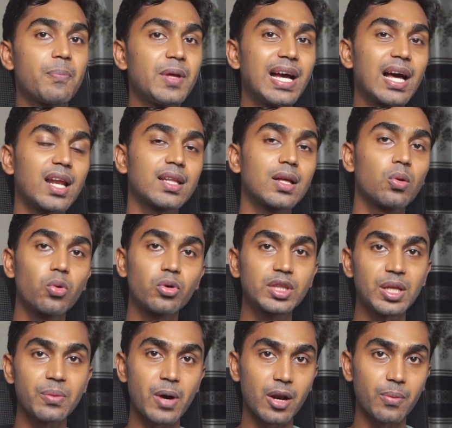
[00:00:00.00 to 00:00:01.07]
আপনি আলাদা
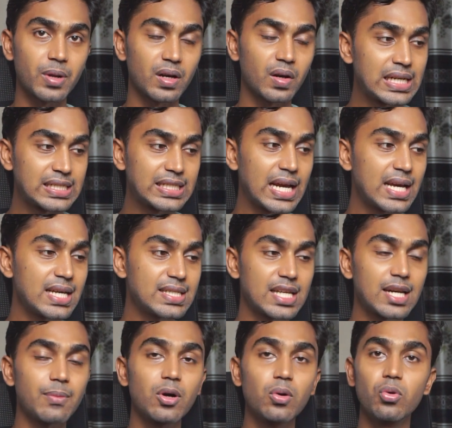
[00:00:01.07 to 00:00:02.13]
করতে পারবেন সেই
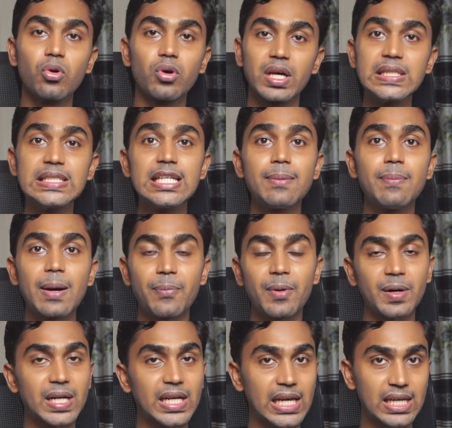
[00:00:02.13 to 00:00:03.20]
সিনেমাগুলোয় যে
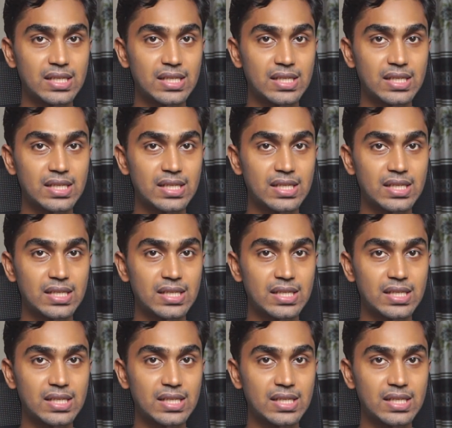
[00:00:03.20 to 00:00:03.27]
ব্যাপারটা